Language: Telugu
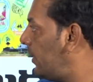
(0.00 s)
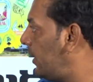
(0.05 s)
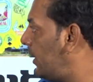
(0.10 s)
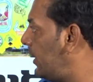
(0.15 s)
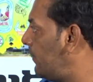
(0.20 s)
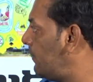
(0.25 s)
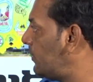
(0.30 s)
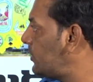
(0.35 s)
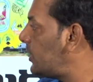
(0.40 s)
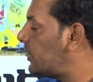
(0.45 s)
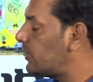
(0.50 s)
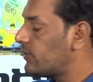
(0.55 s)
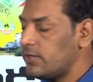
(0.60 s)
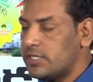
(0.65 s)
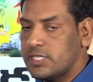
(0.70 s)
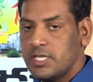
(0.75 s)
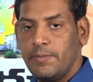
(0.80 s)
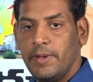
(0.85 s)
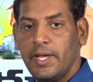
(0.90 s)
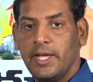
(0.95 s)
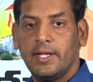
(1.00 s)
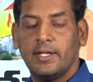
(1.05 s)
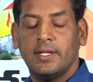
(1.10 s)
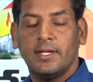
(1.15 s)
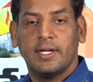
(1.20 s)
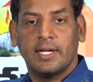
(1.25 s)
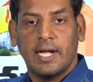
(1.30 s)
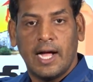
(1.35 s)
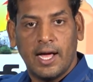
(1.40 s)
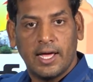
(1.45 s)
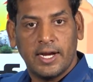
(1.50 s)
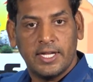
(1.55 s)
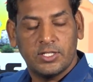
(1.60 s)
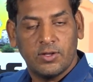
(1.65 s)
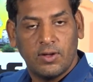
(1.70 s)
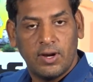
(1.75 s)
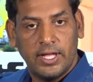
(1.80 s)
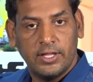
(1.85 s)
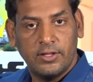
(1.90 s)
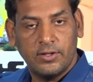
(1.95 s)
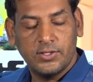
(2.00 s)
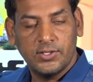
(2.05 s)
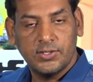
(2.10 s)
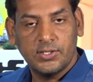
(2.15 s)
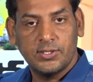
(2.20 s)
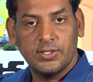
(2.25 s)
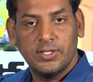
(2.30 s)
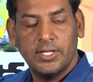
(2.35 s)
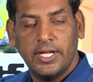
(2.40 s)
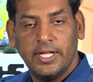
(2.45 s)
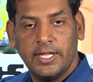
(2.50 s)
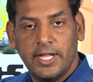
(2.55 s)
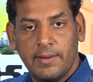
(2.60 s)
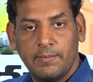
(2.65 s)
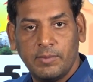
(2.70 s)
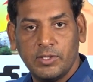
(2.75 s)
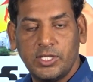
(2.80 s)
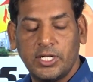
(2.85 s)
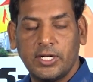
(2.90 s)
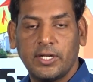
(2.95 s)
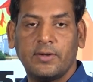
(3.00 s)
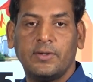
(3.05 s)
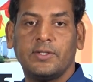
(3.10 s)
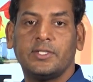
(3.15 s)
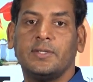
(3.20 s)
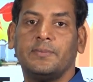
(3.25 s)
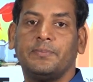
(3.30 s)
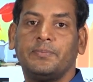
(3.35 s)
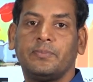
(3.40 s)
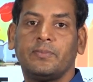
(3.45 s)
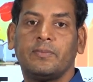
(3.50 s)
ఈ ముచ్చట కోసమే కాంగ్రెస్ వాళ్ళు ఎదురు చూస్తుంది ఇదే ముచ్చట కోసం